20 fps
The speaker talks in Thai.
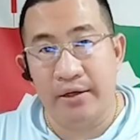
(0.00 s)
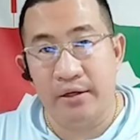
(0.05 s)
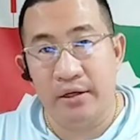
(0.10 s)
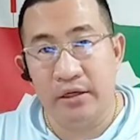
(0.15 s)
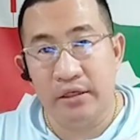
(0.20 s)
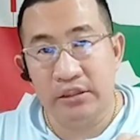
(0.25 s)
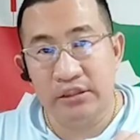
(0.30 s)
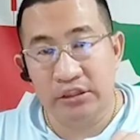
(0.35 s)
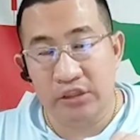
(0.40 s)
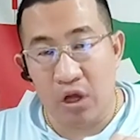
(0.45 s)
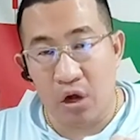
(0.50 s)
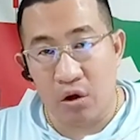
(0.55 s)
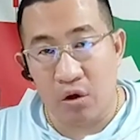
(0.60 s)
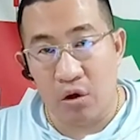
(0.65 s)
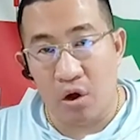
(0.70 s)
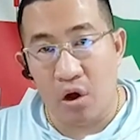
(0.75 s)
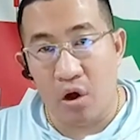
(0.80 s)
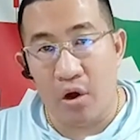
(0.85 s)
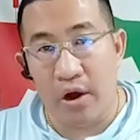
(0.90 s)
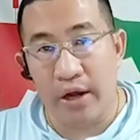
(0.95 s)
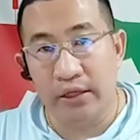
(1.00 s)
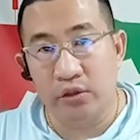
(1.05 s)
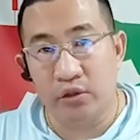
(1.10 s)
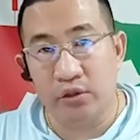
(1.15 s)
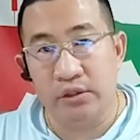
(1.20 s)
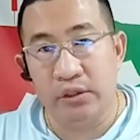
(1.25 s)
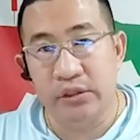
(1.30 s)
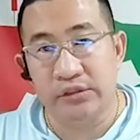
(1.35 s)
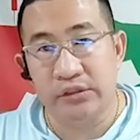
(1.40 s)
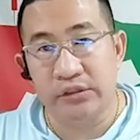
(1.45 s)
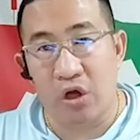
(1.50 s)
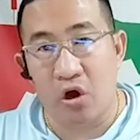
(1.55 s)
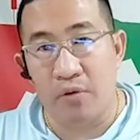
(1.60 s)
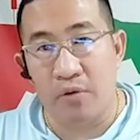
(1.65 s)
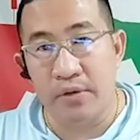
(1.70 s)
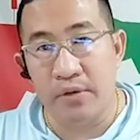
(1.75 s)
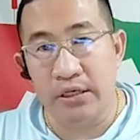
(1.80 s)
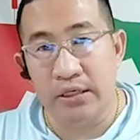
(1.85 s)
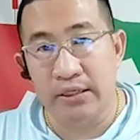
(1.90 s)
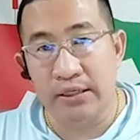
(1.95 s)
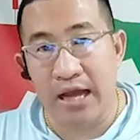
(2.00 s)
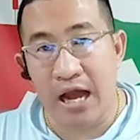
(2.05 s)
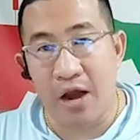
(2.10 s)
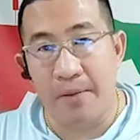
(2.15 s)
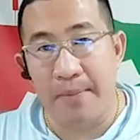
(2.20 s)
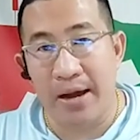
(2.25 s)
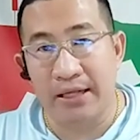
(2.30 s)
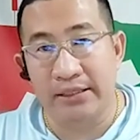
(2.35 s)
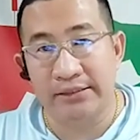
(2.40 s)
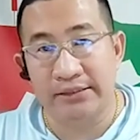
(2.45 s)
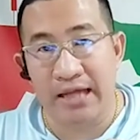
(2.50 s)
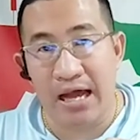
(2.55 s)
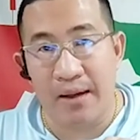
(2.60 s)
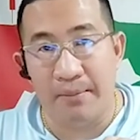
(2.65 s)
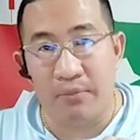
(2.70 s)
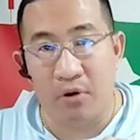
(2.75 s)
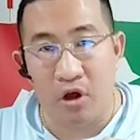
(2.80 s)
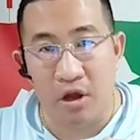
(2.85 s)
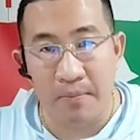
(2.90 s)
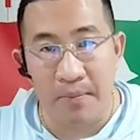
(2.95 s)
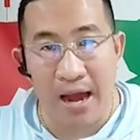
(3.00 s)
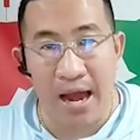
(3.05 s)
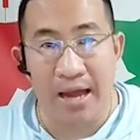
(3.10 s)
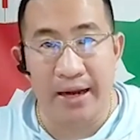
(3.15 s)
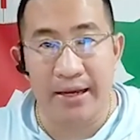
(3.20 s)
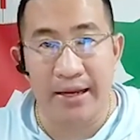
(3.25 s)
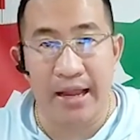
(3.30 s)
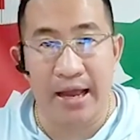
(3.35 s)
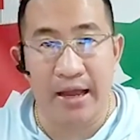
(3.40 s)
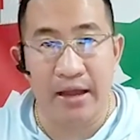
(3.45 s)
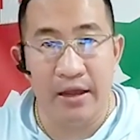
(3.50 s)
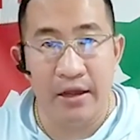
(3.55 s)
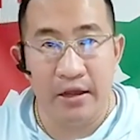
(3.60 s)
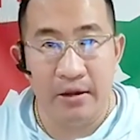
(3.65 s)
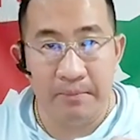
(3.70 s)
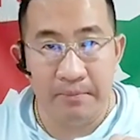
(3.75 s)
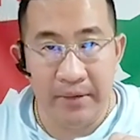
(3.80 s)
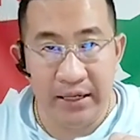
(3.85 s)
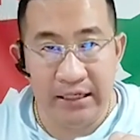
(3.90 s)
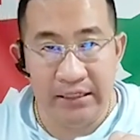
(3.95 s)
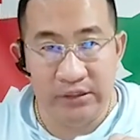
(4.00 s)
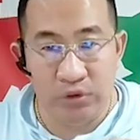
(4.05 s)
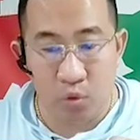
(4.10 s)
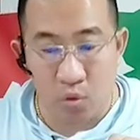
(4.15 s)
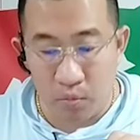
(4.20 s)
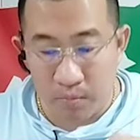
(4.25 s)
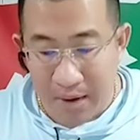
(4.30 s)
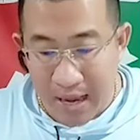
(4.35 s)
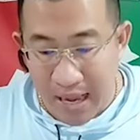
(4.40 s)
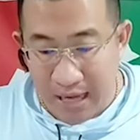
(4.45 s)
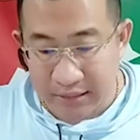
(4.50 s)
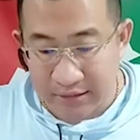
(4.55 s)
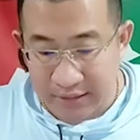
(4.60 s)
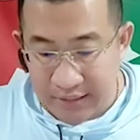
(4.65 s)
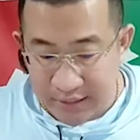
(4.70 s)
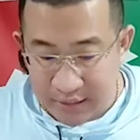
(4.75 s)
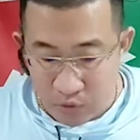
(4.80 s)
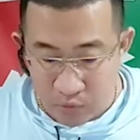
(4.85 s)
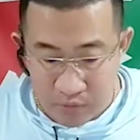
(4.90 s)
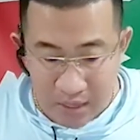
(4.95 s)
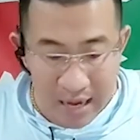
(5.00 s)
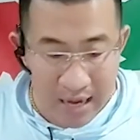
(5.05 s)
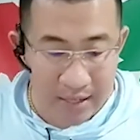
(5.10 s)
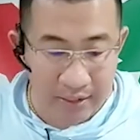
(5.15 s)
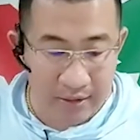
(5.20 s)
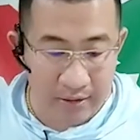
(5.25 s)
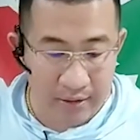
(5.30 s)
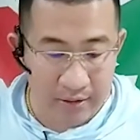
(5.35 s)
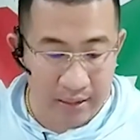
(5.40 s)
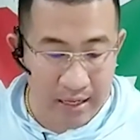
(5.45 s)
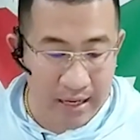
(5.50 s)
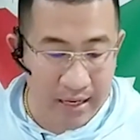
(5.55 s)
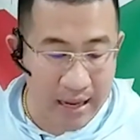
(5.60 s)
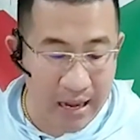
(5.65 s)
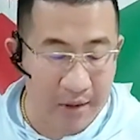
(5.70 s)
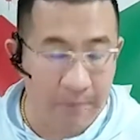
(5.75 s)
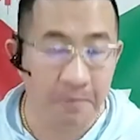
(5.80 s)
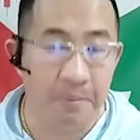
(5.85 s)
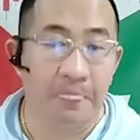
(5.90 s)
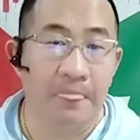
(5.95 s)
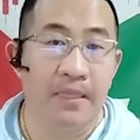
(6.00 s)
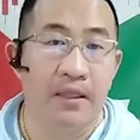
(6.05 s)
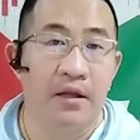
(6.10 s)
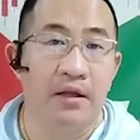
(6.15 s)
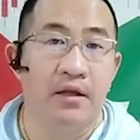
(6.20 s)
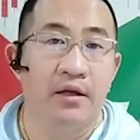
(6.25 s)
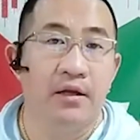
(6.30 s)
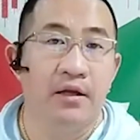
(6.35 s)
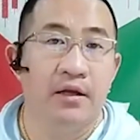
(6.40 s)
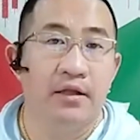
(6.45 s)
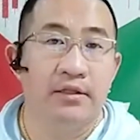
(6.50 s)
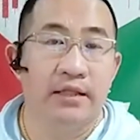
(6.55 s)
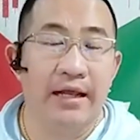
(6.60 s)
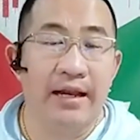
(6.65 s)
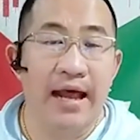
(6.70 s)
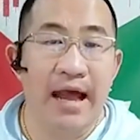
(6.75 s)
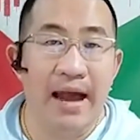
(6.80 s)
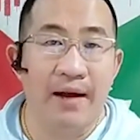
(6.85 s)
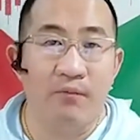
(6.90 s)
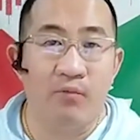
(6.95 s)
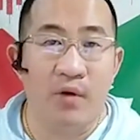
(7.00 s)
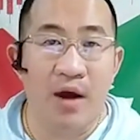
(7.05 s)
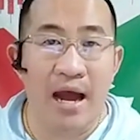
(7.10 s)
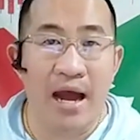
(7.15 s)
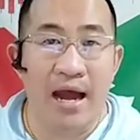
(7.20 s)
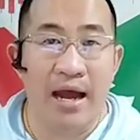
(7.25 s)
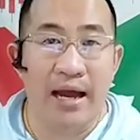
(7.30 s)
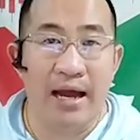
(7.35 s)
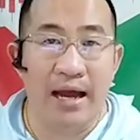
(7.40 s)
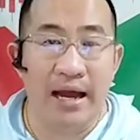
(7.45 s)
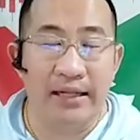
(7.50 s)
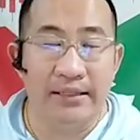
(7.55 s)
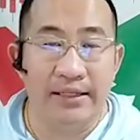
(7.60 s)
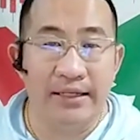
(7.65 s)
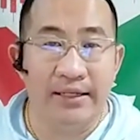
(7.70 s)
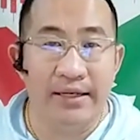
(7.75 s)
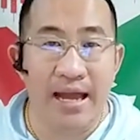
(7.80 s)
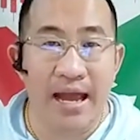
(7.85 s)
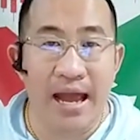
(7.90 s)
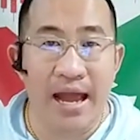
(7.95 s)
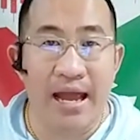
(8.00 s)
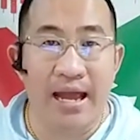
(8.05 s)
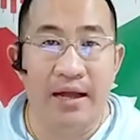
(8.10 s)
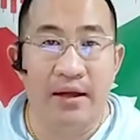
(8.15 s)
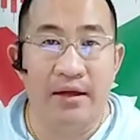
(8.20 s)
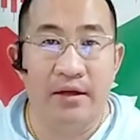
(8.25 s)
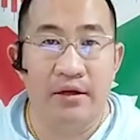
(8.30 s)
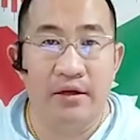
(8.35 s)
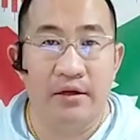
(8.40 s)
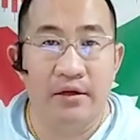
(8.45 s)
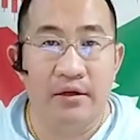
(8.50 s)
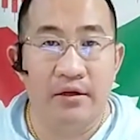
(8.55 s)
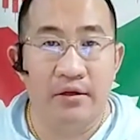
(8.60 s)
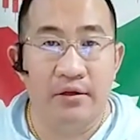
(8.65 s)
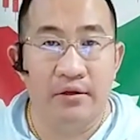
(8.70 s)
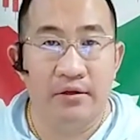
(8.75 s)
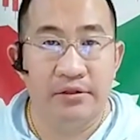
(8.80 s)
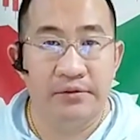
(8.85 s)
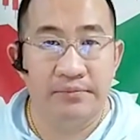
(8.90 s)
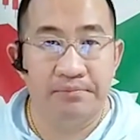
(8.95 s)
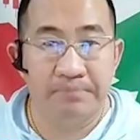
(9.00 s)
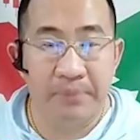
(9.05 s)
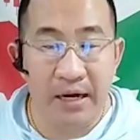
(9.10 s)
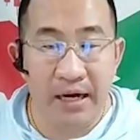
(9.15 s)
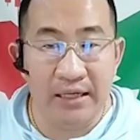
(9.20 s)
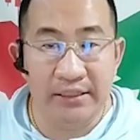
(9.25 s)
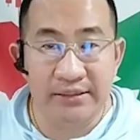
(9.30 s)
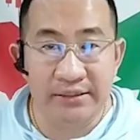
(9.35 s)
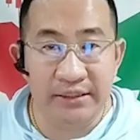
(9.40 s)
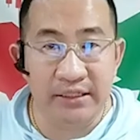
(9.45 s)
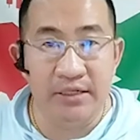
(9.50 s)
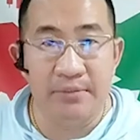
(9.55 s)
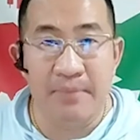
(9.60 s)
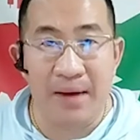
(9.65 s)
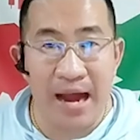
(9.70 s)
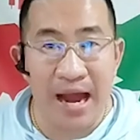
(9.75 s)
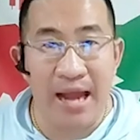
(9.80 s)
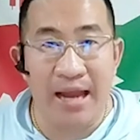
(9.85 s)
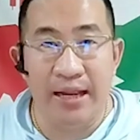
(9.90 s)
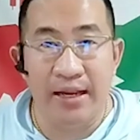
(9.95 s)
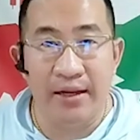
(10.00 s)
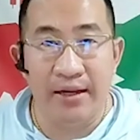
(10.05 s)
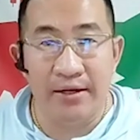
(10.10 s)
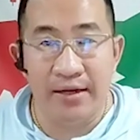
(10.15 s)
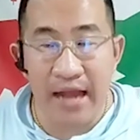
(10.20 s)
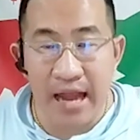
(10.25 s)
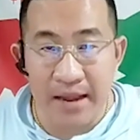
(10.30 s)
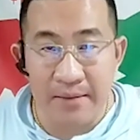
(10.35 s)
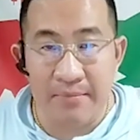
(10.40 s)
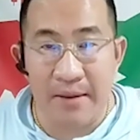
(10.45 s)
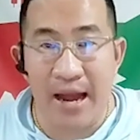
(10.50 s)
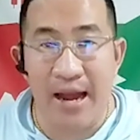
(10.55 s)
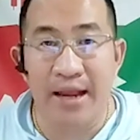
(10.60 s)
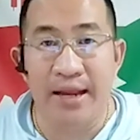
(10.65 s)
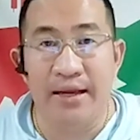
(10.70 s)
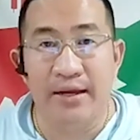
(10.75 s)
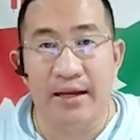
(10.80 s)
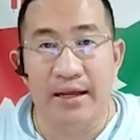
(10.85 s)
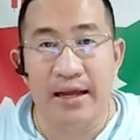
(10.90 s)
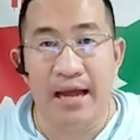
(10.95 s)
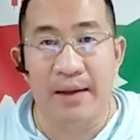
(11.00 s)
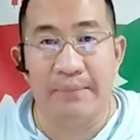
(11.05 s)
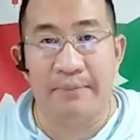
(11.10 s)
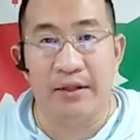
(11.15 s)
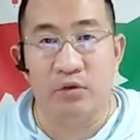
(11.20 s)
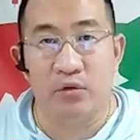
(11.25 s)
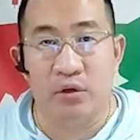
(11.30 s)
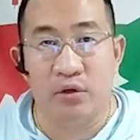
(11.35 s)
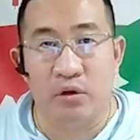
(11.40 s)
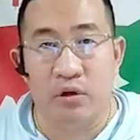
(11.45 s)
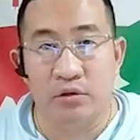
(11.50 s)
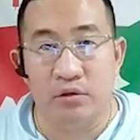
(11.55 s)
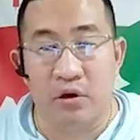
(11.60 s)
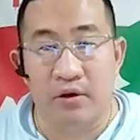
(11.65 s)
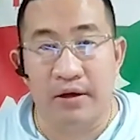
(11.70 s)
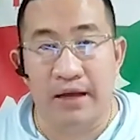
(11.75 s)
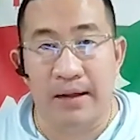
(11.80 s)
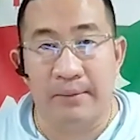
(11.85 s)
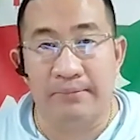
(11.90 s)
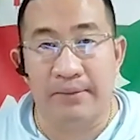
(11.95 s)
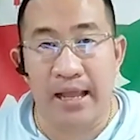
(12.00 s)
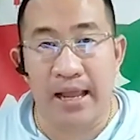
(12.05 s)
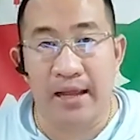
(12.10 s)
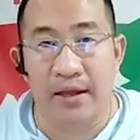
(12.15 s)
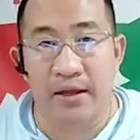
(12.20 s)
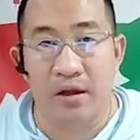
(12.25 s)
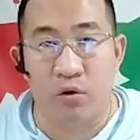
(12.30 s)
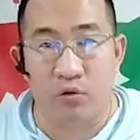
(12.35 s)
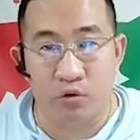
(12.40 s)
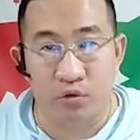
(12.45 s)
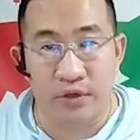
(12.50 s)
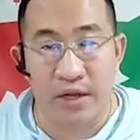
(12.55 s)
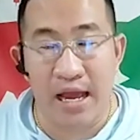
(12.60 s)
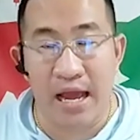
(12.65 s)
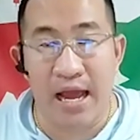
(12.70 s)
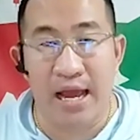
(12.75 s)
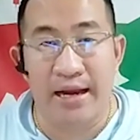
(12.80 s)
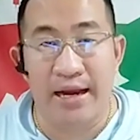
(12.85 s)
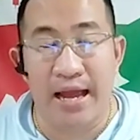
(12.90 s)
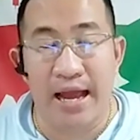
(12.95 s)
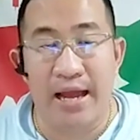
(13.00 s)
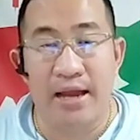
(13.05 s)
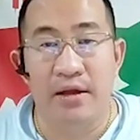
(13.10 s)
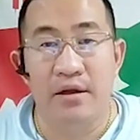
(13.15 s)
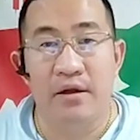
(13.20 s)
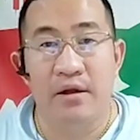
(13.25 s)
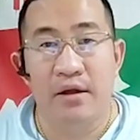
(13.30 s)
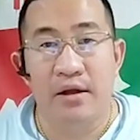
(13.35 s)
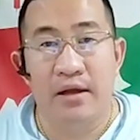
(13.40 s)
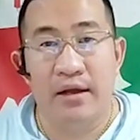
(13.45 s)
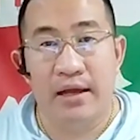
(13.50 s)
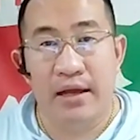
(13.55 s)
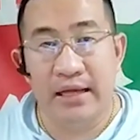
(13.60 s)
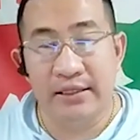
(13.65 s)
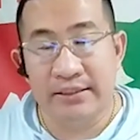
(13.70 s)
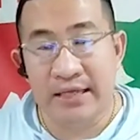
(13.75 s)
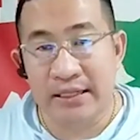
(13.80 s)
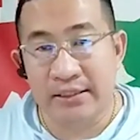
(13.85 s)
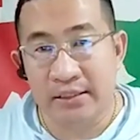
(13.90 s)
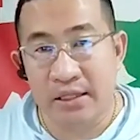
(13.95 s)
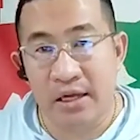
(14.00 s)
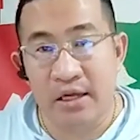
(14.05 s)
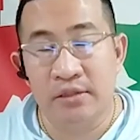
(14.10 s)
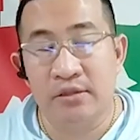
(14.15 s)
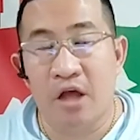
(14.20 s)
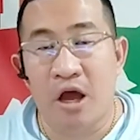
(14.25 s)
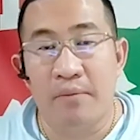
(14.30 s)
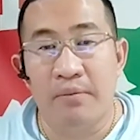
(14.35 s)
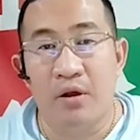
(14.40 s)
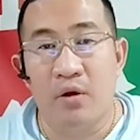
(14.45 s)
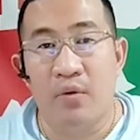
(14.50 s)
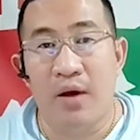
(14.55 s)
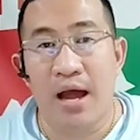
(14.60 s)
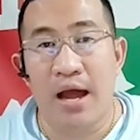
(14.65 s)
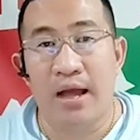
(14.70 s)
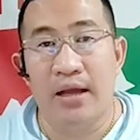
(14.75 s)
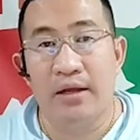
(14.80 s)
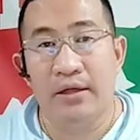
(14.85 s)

29,200 จนถึง 29,300 บาทเนี่ยมีสูงมากเช่นเดียวกันนะครับ ถ้าถามว่าอาทิตย์หน้าเปิดซื้อบายได้ไหมนะครับ ในส่วนของทองคำแท่ง 9.5 นะ อาจารย์เติ้งตอบเลยว่า